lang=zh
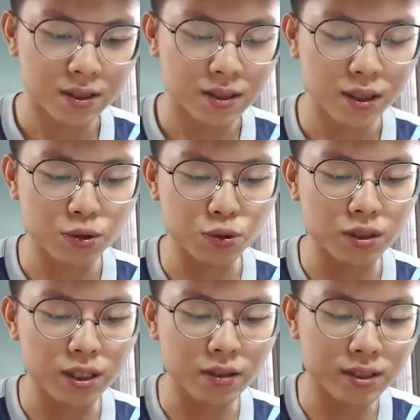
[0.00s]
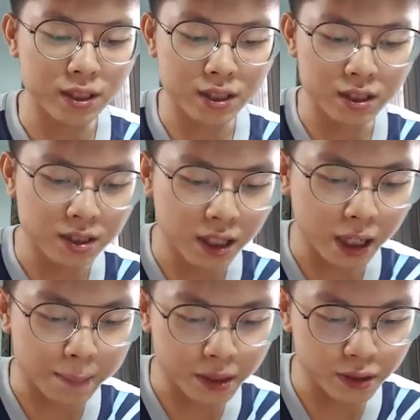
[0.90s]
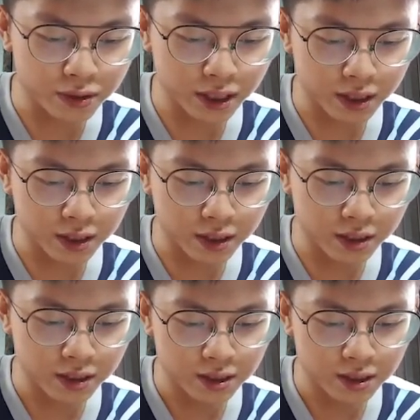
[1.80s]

要处理掉这个二，两边都减二，